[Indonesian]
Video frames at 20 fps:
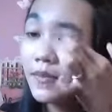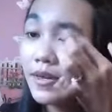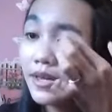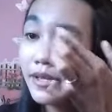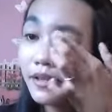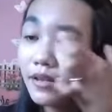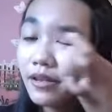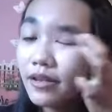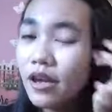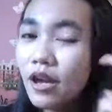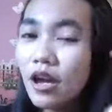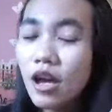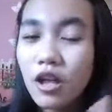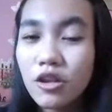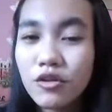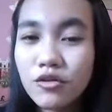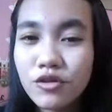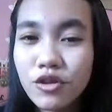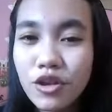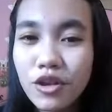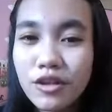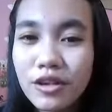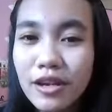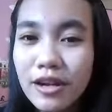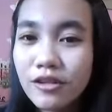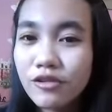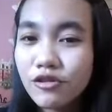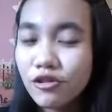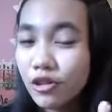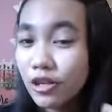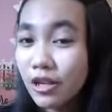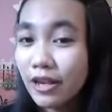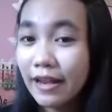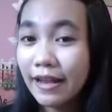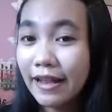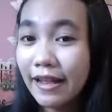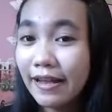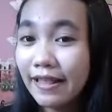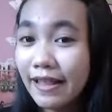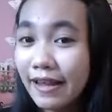biasanya kalau
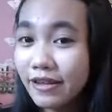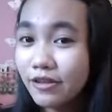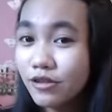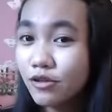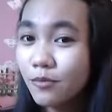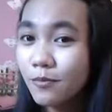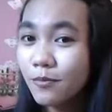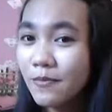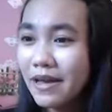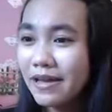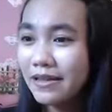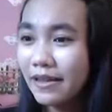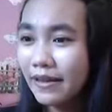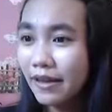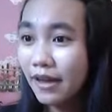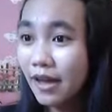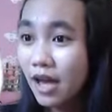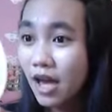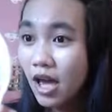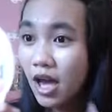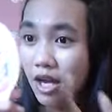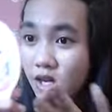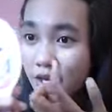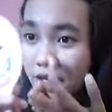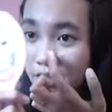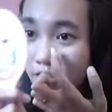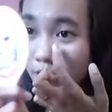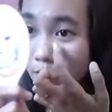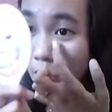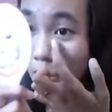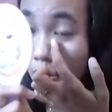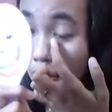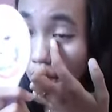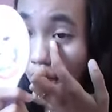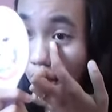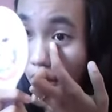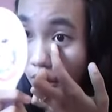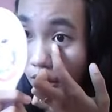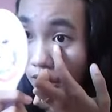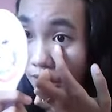tutorial-tutorial yang lain tuh biasanya di
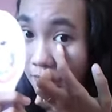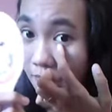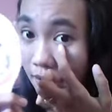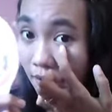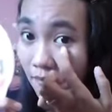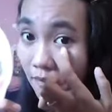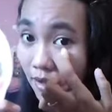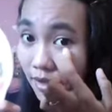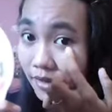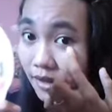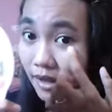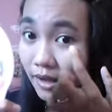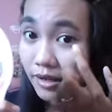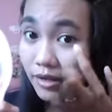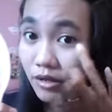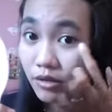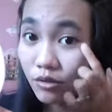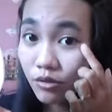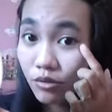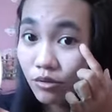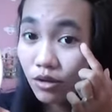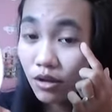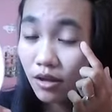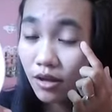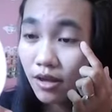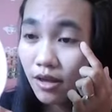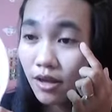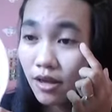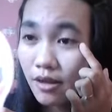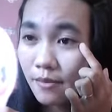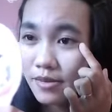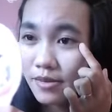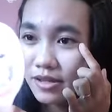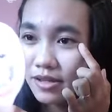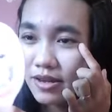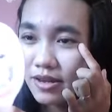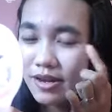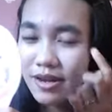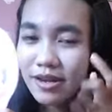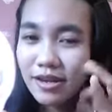bawah kelopak mata ini tuh
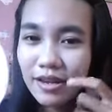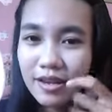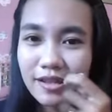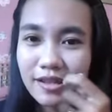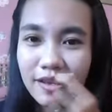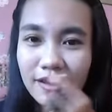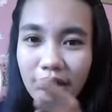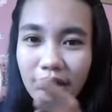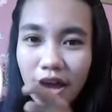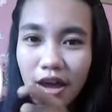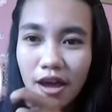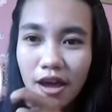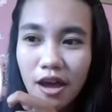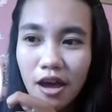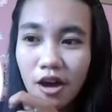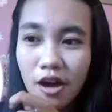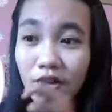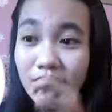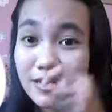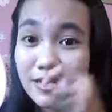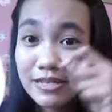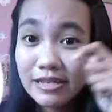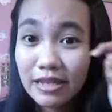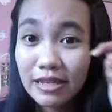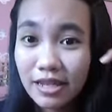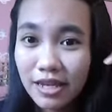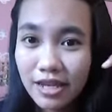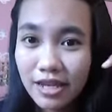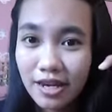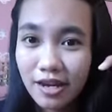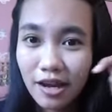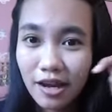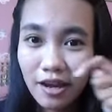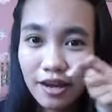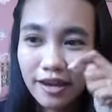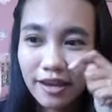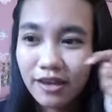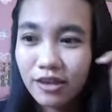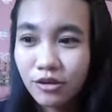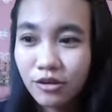biasanya dikasih kayak concealer
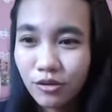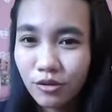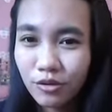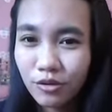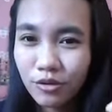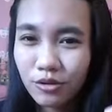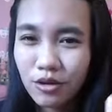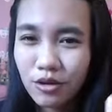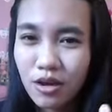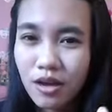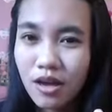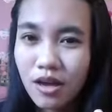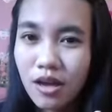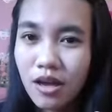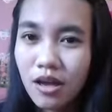kayak gitu tuh